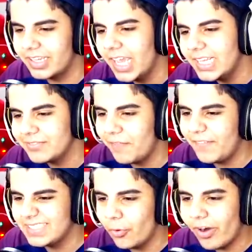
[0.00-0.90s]
a gente vai
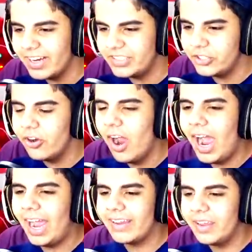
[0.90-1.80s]
fazer um cantinho
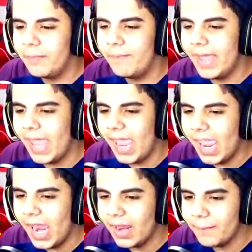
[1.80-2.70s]
aqui bem